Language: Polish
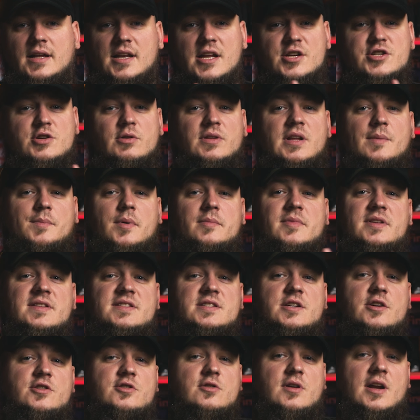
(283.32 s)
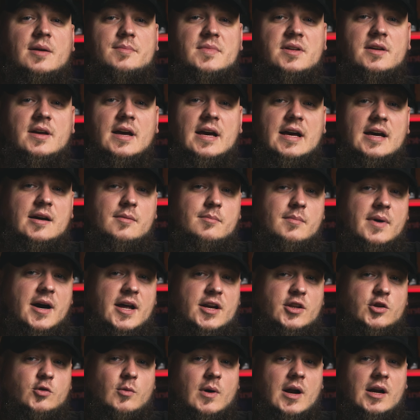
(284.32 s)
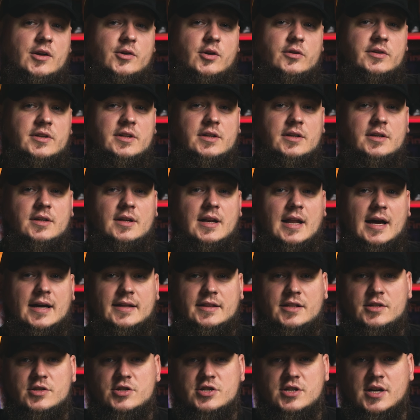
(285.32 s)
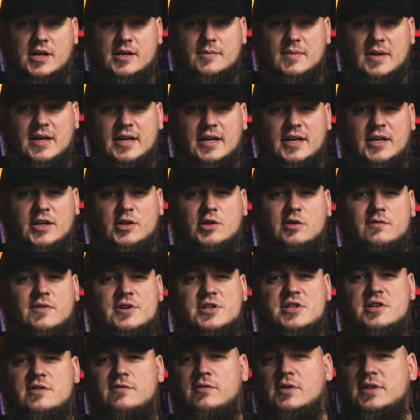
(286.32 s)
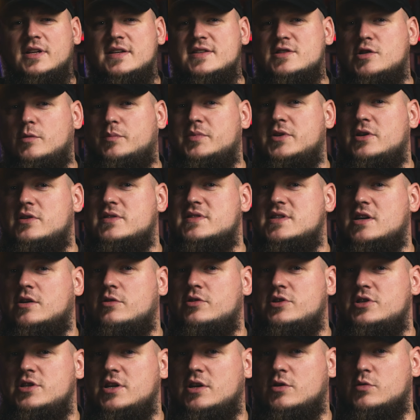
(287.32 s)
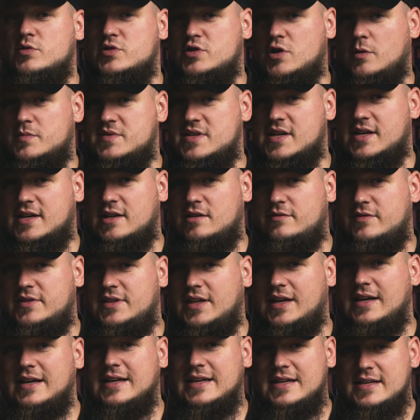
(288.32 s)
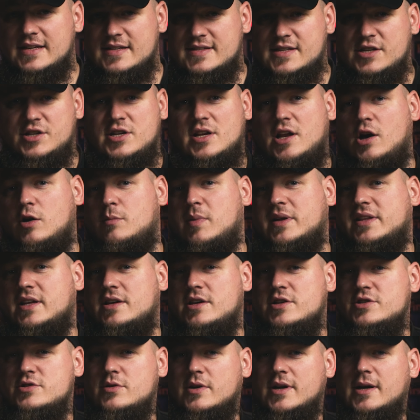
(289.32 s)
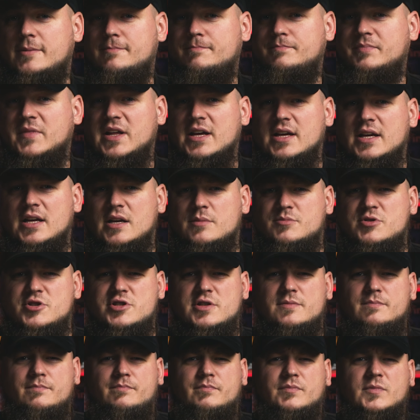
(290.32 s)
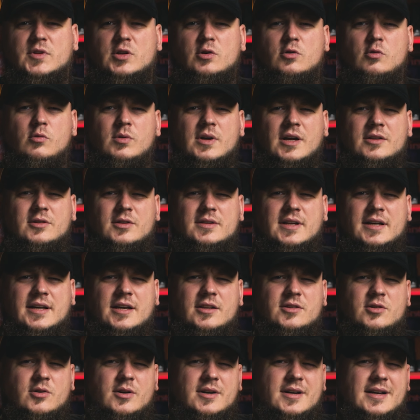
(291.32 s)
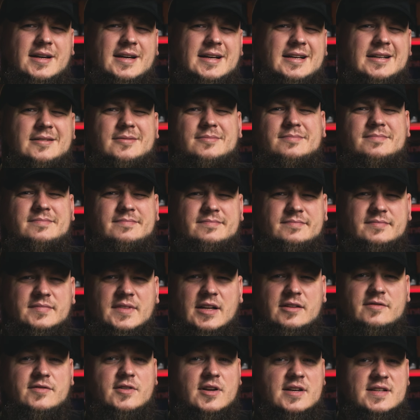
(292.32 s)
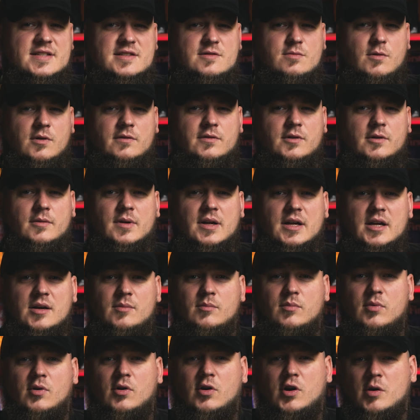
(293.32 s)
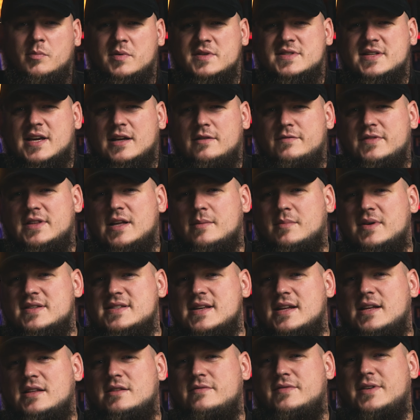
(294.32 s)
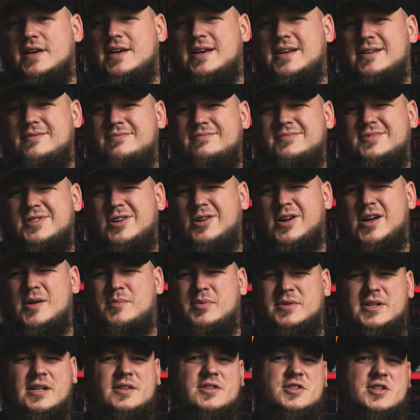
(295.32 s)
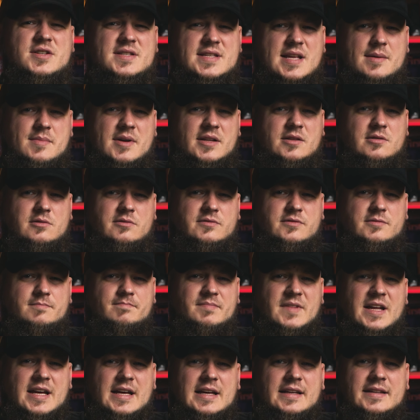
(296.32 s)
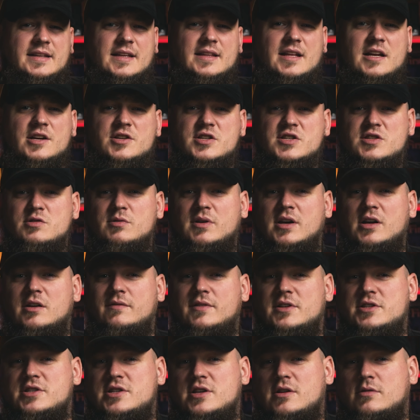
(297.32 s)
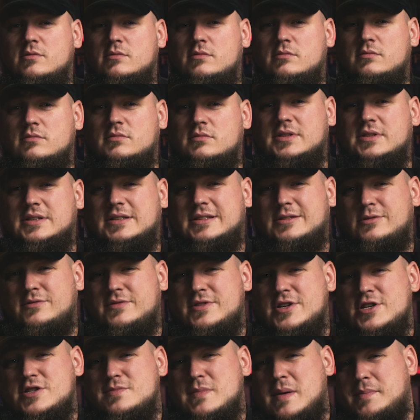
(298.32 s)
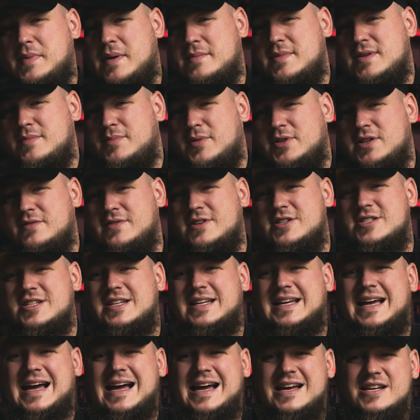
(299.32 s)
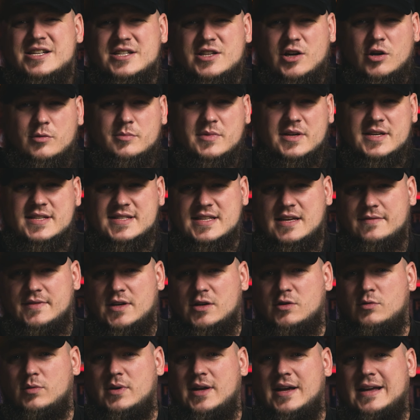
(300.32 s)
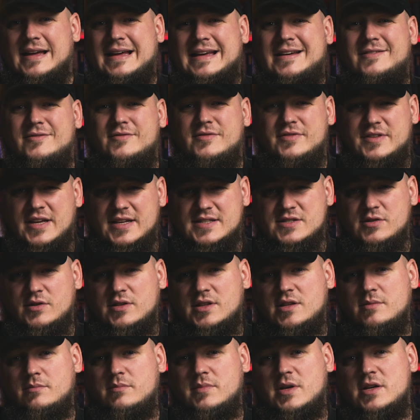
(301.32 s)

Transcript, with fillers: Leży ona pomiędzy jeziorami Merdwaldon i Lagdinshire i to właśnie woda stopniującego śniegu z Kopca Kelvina zasila oba te jeziora. Przy czym góra to takie trochę nad wyraz słowo, bo kopiec Kelvina ma zaledwie trochę ponad 300 metrów. Nie należy sugerować się y, również mapami, ponieważ każda umiejscawia górę w nieco innym